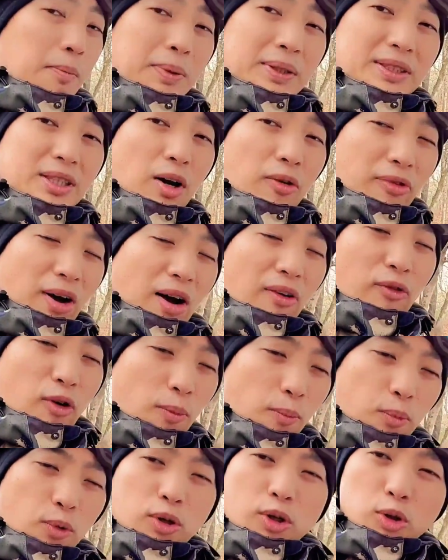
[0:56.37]
比较防风，
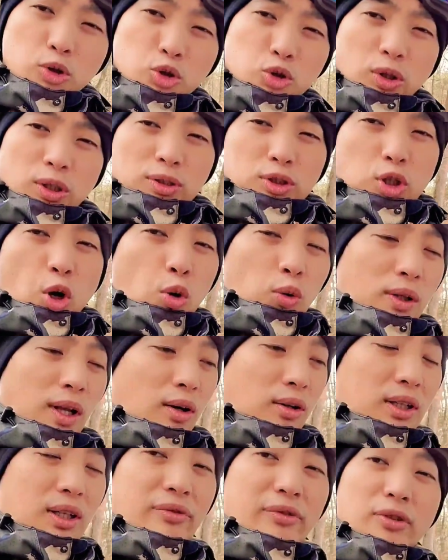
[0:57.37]
不会有雪冲
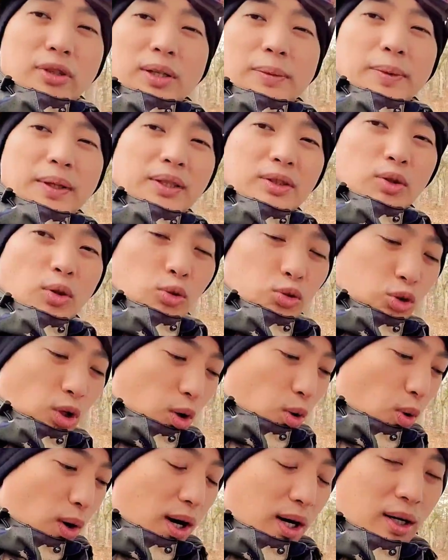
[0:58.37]
到衣服里面的这种状
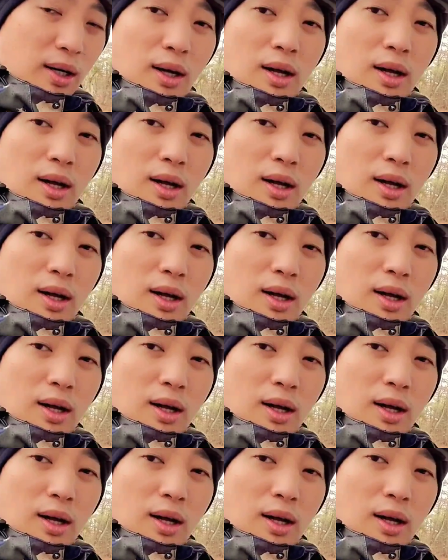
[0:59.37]
况。